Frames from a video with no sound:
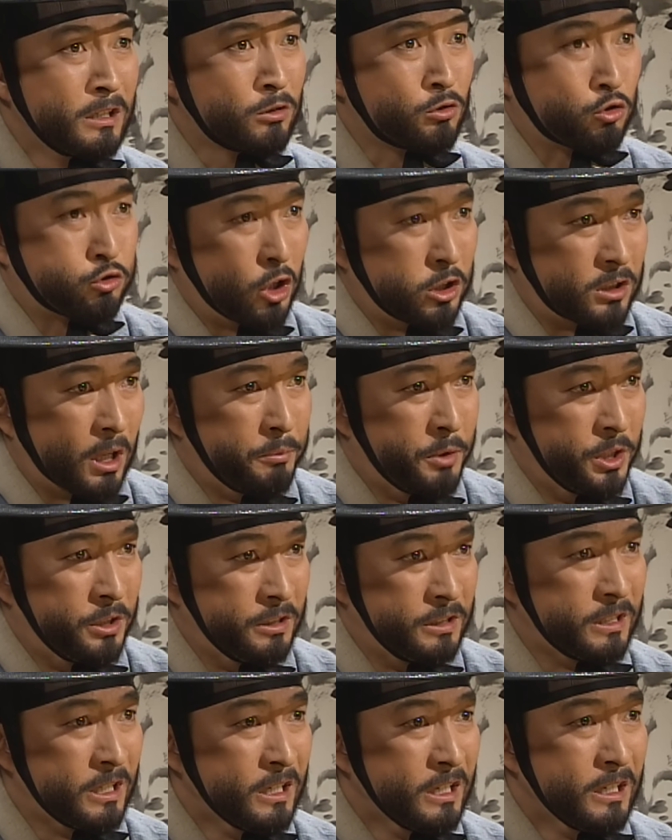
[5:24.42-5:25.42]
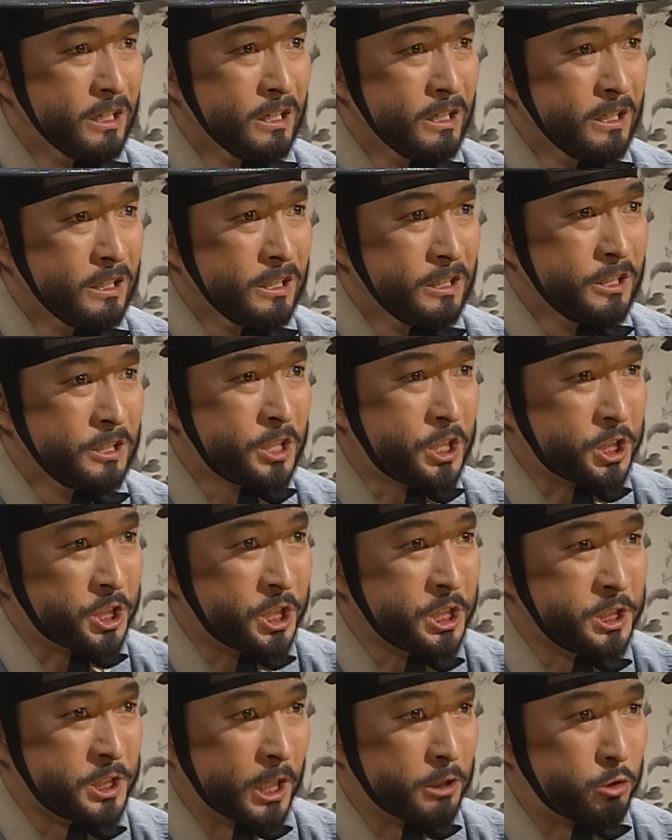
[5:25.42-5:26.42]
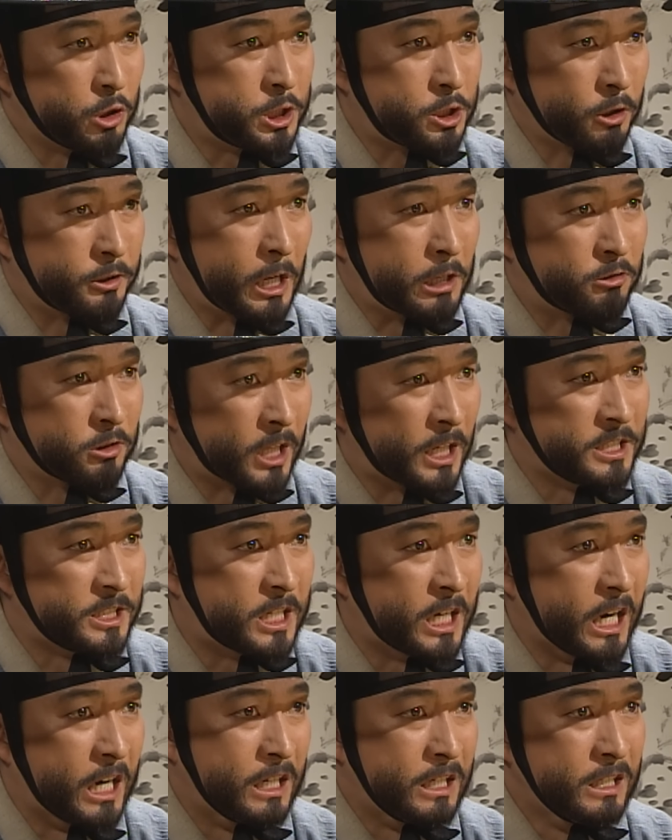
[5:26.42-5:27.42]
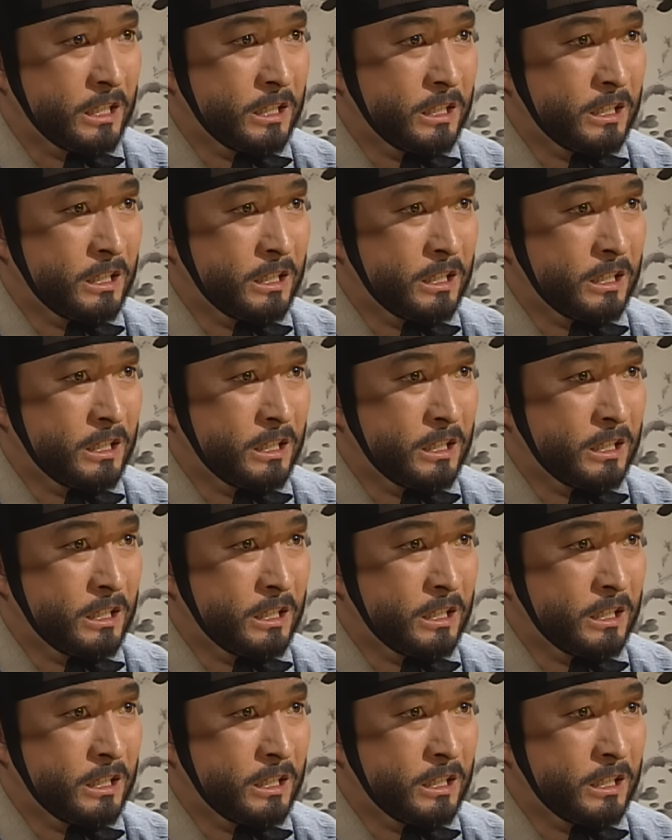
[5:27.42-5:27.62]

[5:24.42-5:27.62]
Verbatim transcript: 죽었다면 시신이라도 있어야 될것아니까